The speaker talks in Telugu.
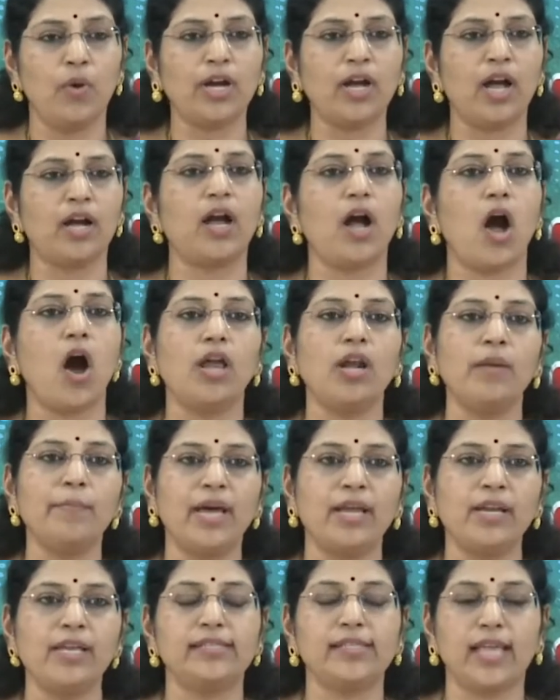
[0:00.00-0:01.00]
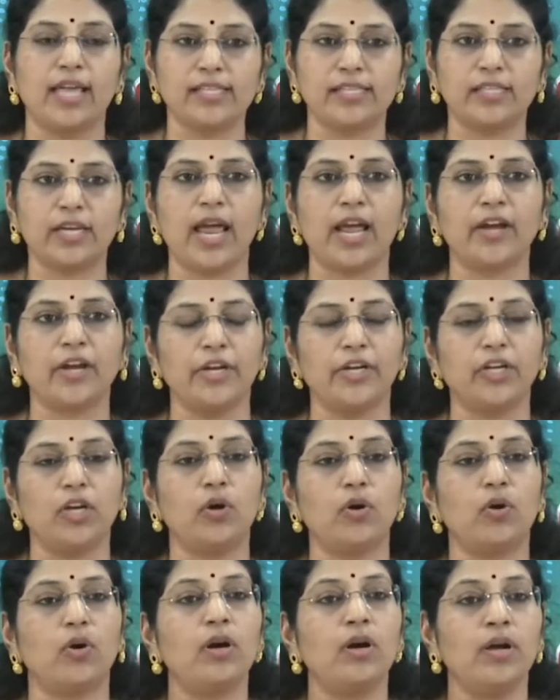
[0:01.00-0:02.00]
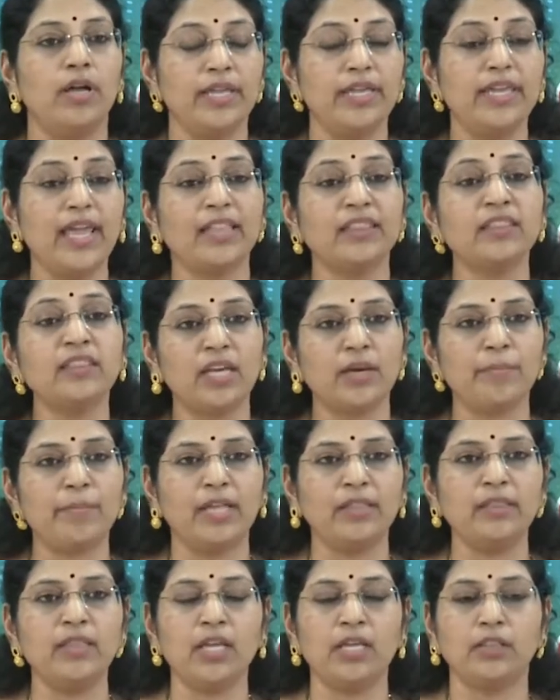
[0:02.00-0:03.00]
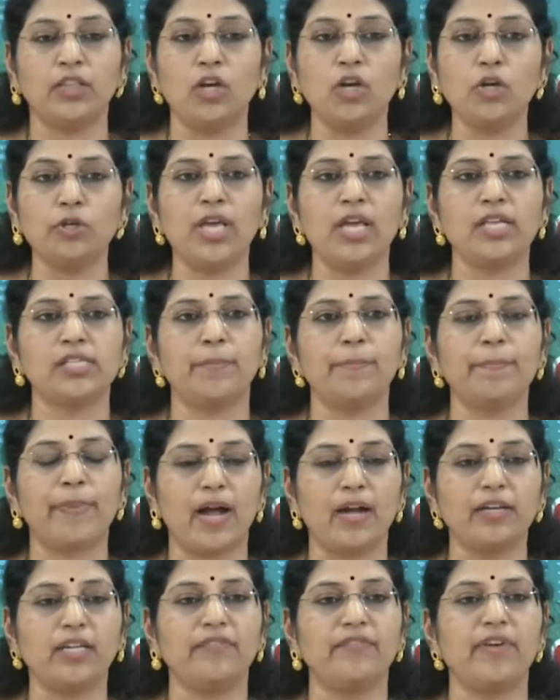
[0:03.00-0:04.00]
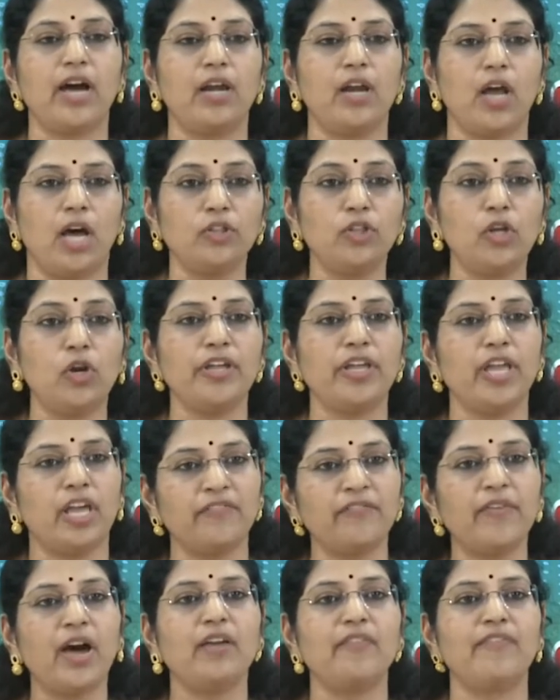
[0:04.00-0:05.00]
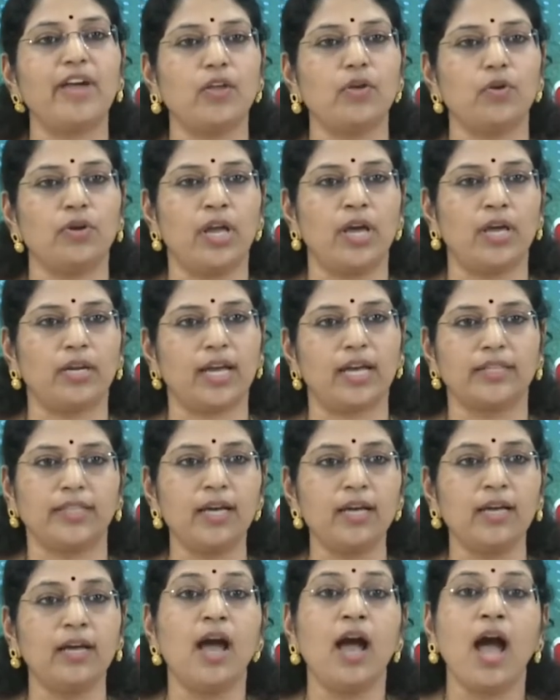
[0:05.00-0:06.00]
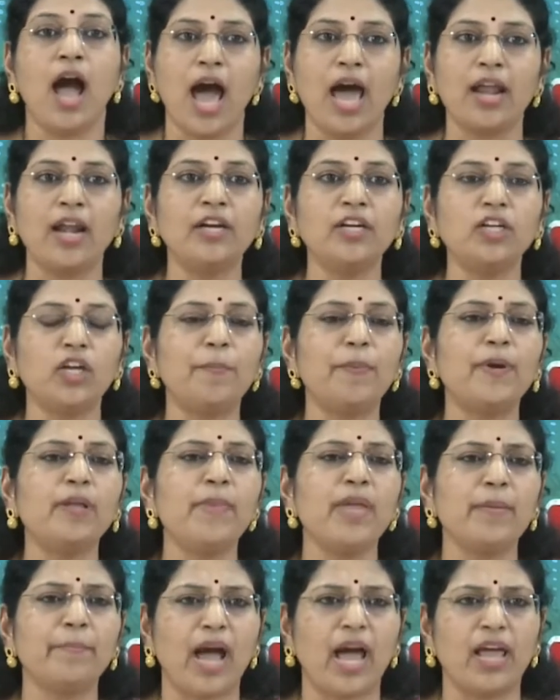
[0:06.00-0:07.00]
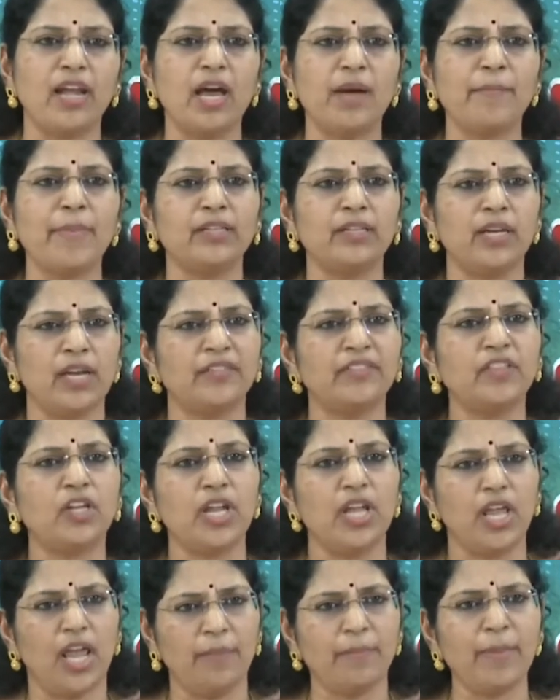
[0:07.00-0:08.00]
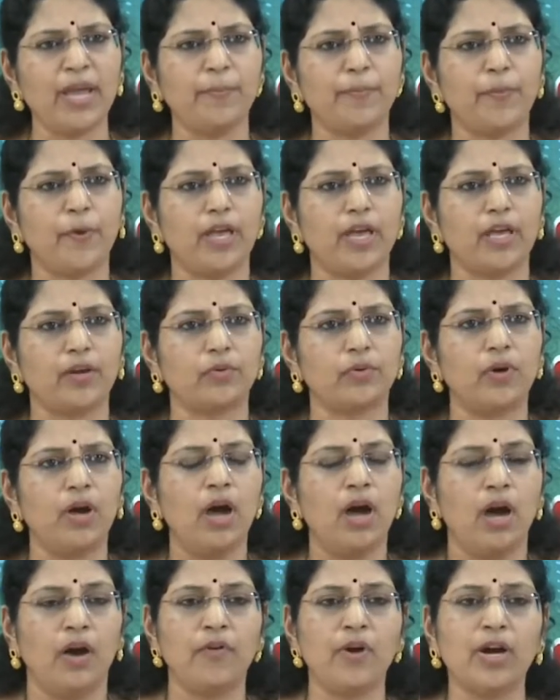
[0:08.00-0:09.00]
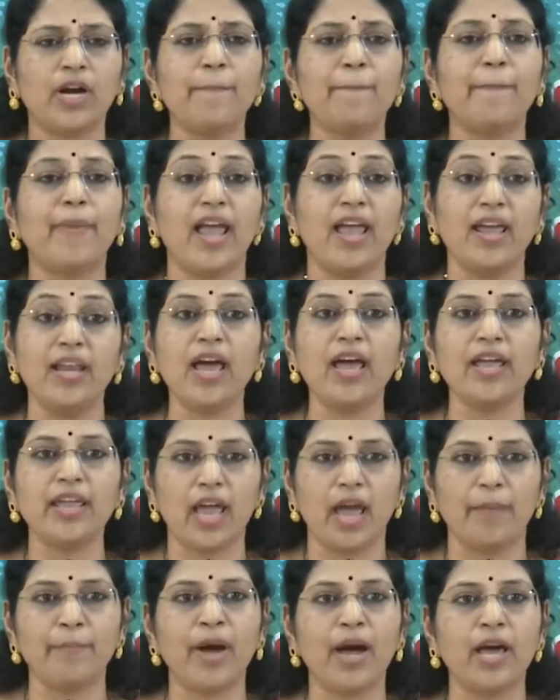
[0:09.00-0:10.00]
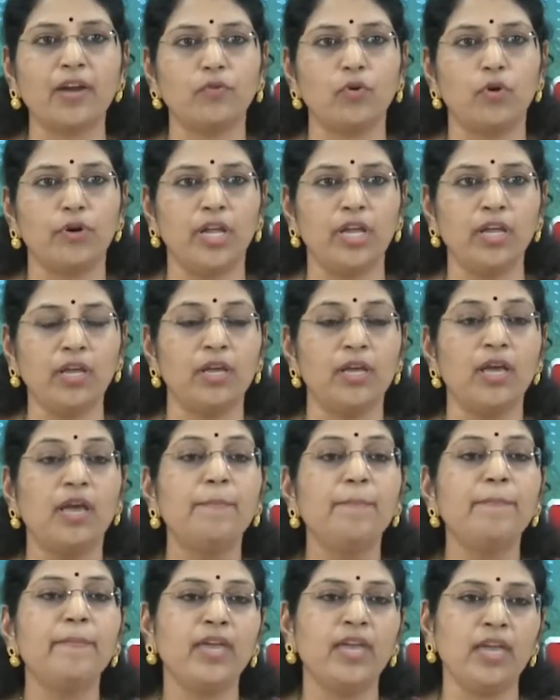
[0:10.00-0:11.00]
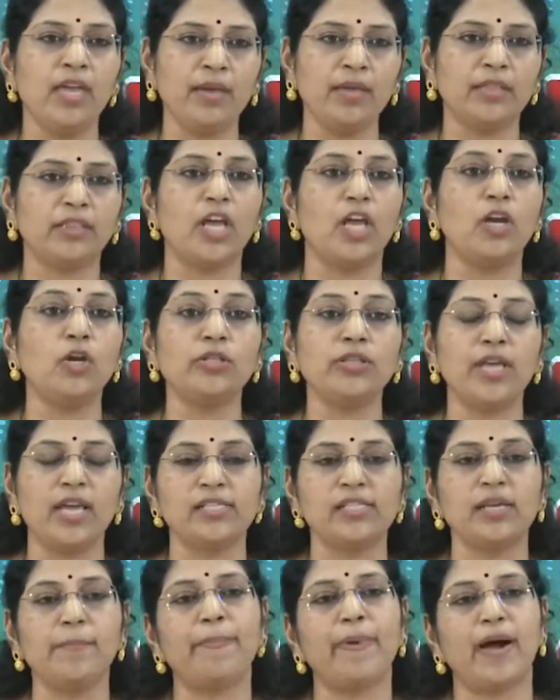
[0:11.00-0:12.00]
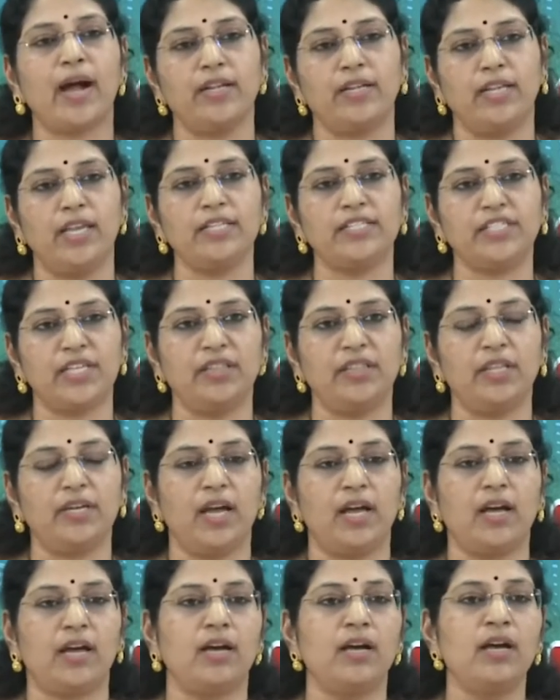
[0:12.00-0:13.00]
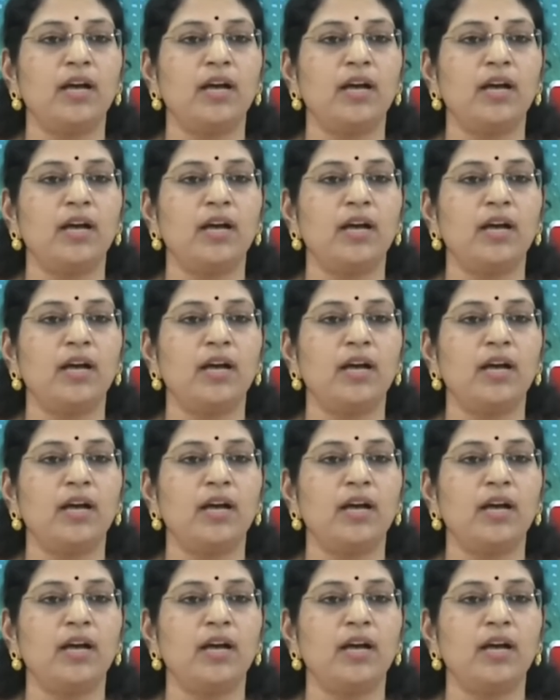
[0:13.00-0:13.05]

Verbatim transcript: ఒక కాల్ మనీ సెక్స్ ర్యాకెట్ లో ఎంతమంది తెలుగుదేశం పార్టీ వాళ్ళు అందులో ఇన్వాల్వ్ అయి ఉన్నారు కదా అలాంటప్పుడు మీ మహిళా మనులందరూ ఏమైపోయారు ఒక మహిళ ఎంఆర్ఓని మీ తెలుగుదేశం పార్టీకి చెందిన